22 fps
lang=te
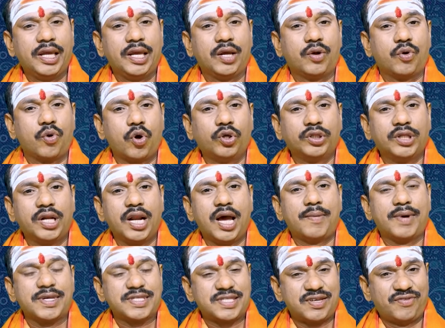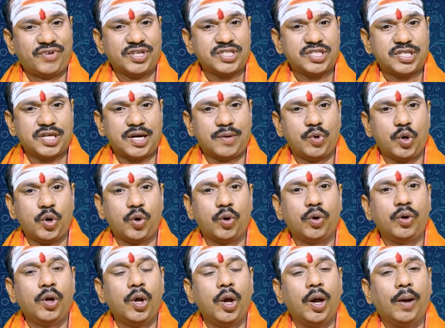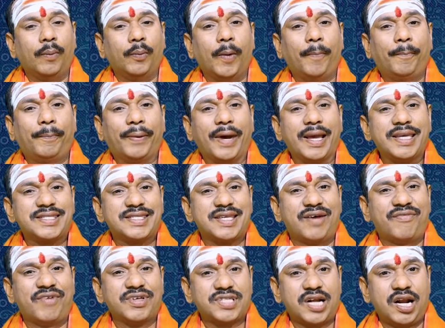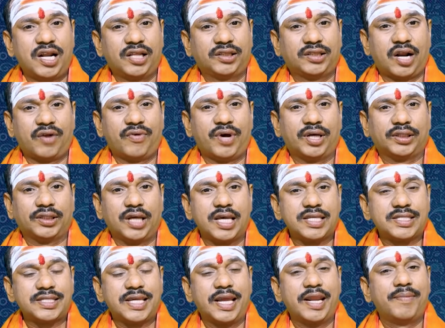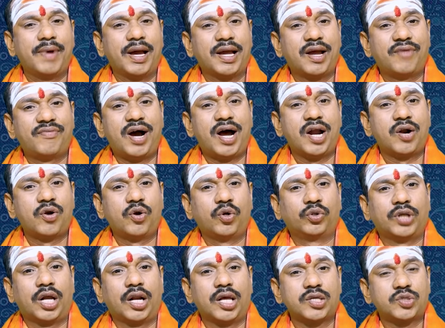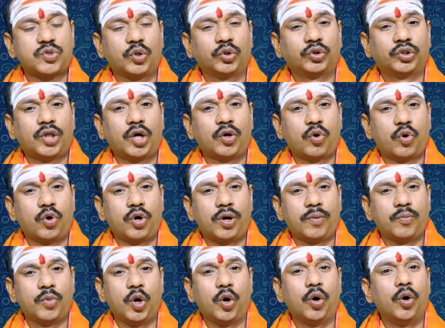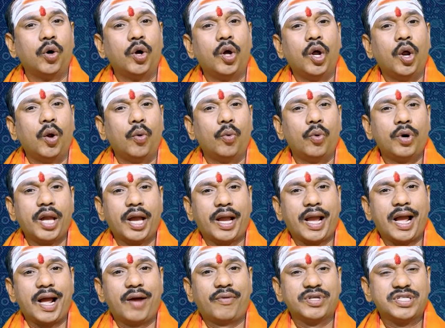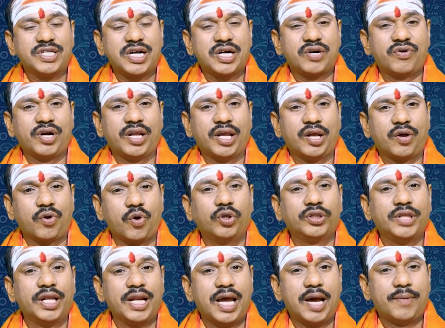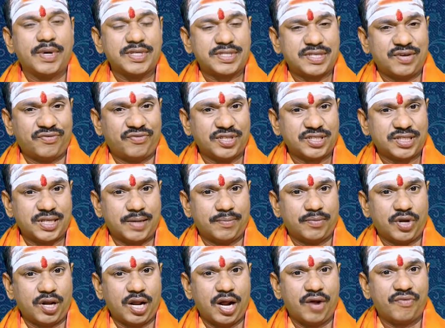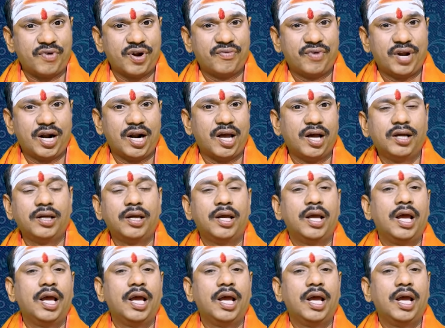ఈ క్రోధినామ సంవత్సరంలో ముప్పై సంవత్సరాల తర్వాత శని భగవానుడు తన సొంత గృహంలో ఉండగా వచ్చినటువంటి క్రోధినామ సంవత్సరం కావడం వలన